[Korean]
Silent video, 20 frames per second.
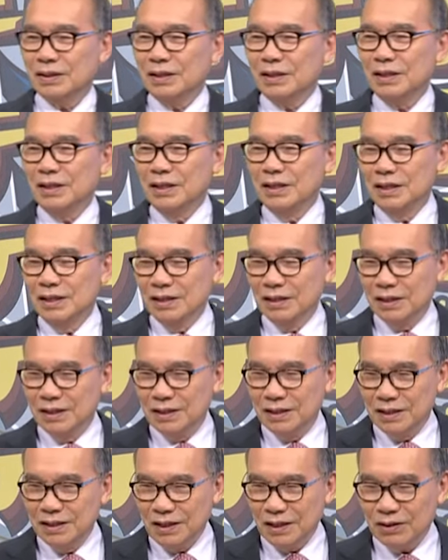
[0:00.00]
있는
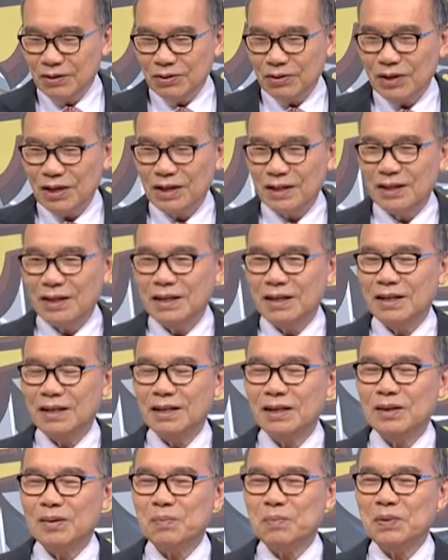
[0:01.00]
그대로
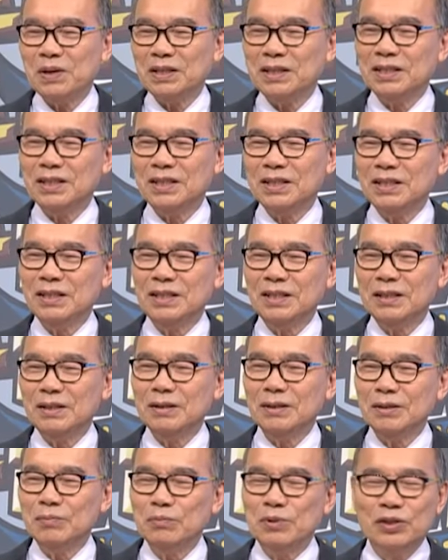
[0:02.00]
하나님께
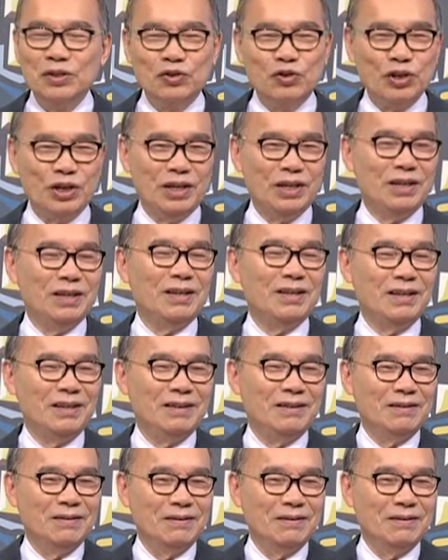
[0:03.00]
바치면 되는 거예요.